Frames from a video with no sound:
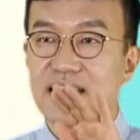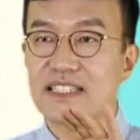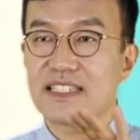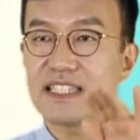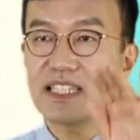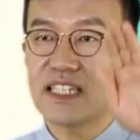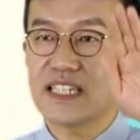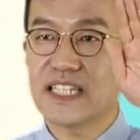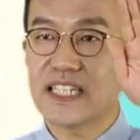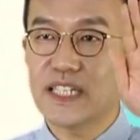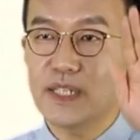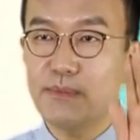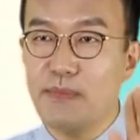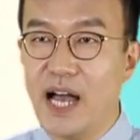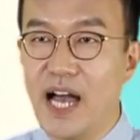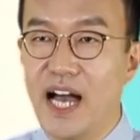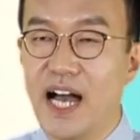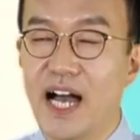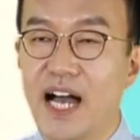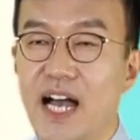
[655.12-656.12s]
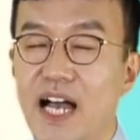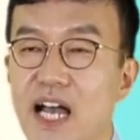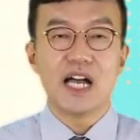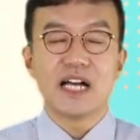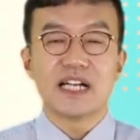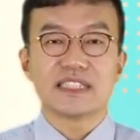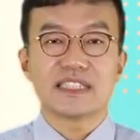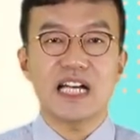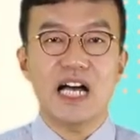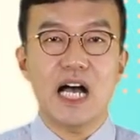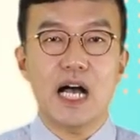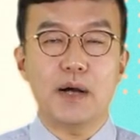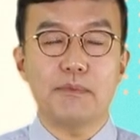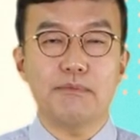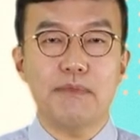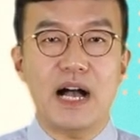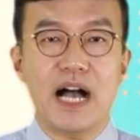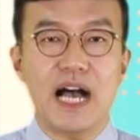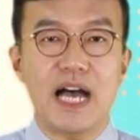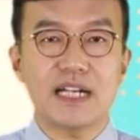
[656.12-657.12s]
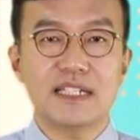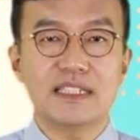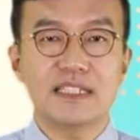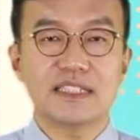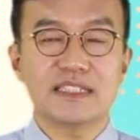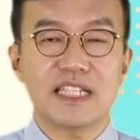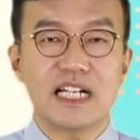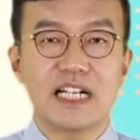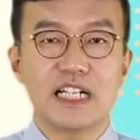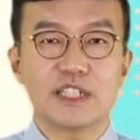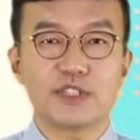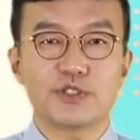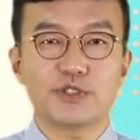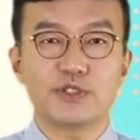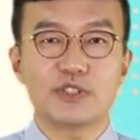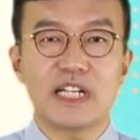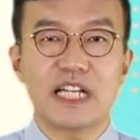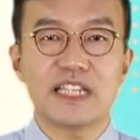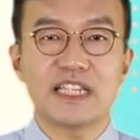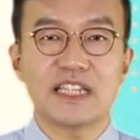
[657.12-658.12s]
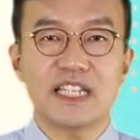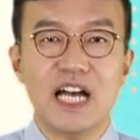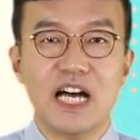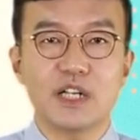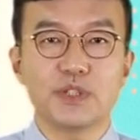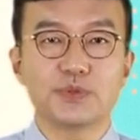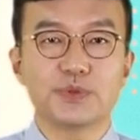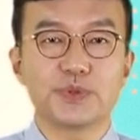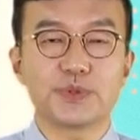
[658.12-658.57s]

치마. 자, 말을 탈 줄 안다.